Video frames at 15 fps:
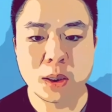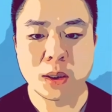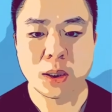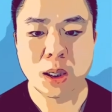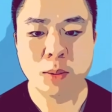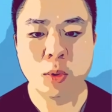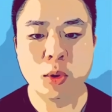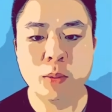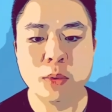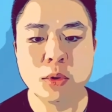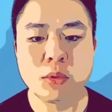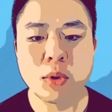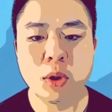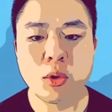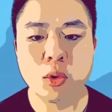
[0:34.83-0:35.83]
那么我们需
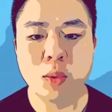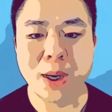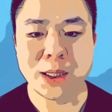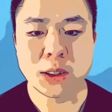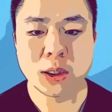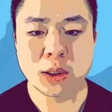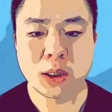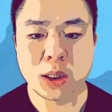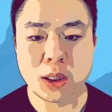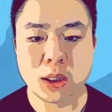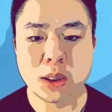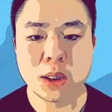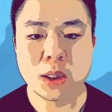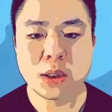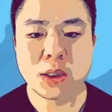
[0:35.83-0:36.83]
要用完成体，
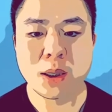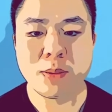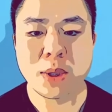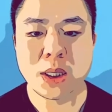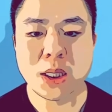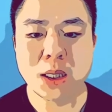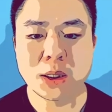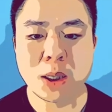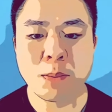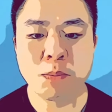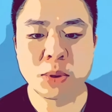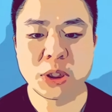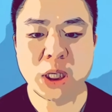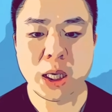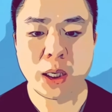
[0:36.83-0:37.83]
前面加上
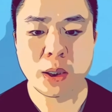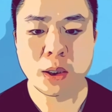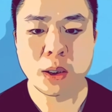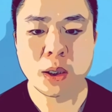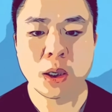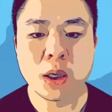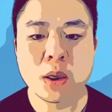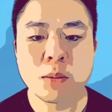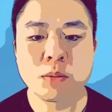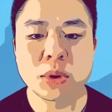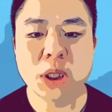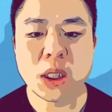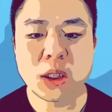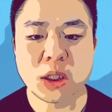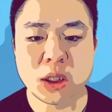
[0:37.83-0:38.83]

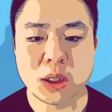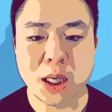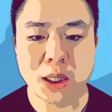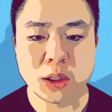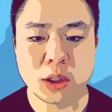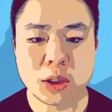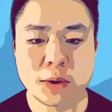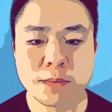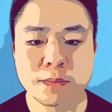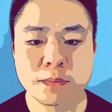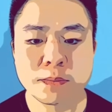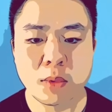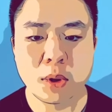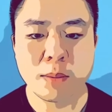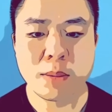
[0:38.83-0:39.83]
pre，pre touch
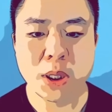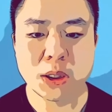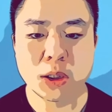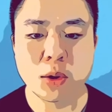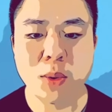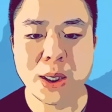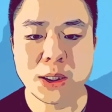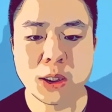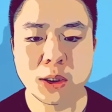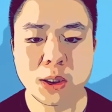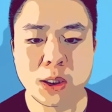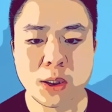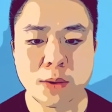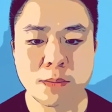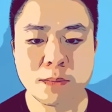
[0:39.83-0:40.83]
变成完成
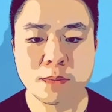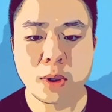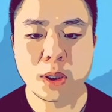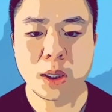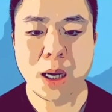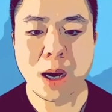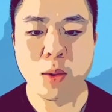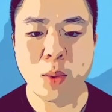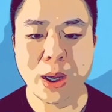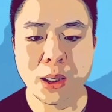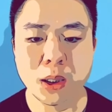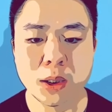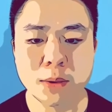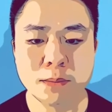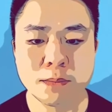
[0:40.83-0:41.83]
体，看完
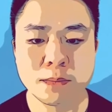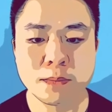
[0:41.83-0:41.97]
了。